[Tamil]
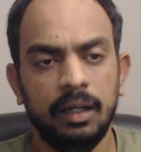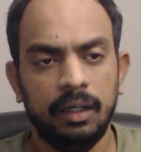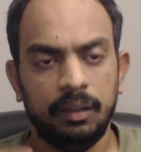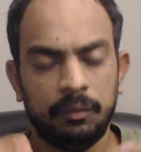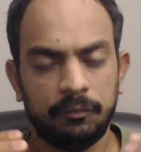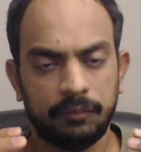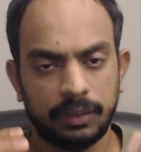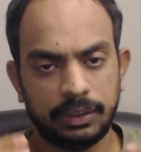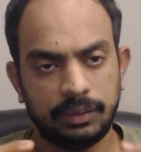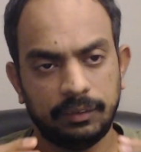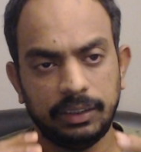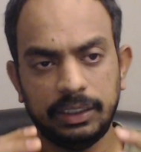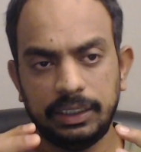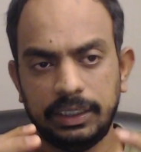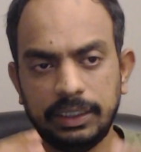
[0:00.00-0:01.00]
ஃபஸ்ட்டு
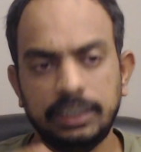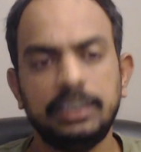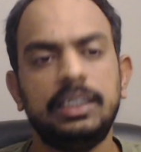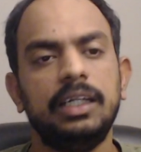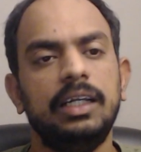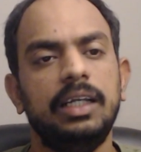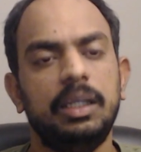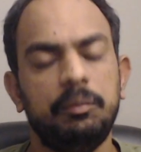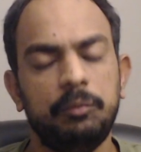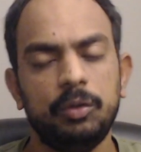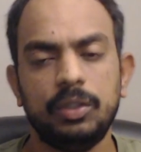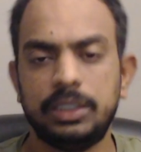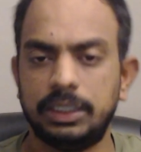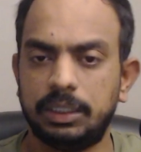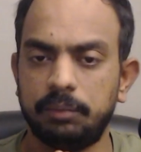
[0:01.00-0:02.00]
வந்து டிஜிட்டல்
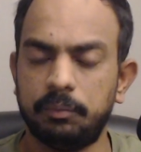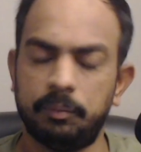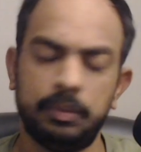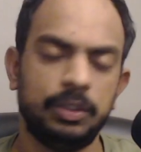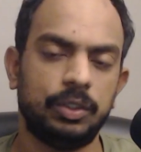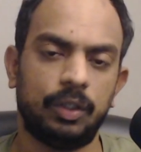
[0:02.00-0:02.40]
இம்யூன் சிஸ்டம் அப்படின்னு